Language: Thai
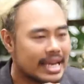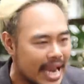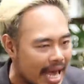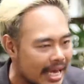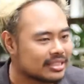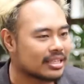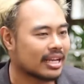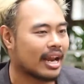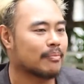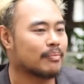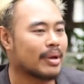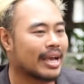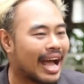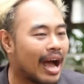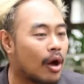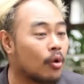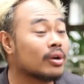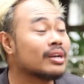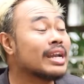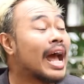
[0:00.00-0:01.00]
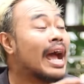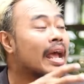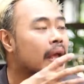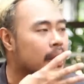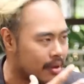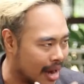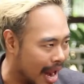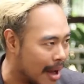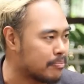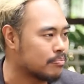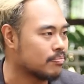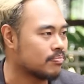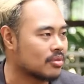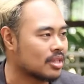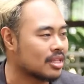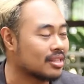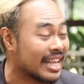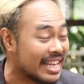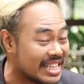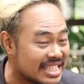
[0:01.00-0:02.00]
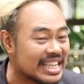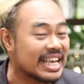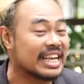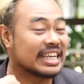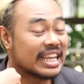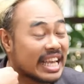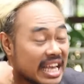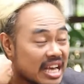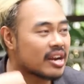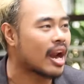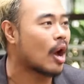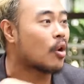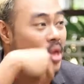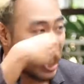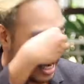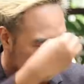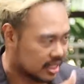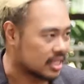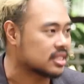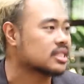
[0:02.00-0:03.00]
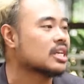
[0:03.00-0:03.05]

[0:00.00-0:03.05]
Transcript: และจะทำให้เขาได้รับในสิ่งที่เราอยากจะ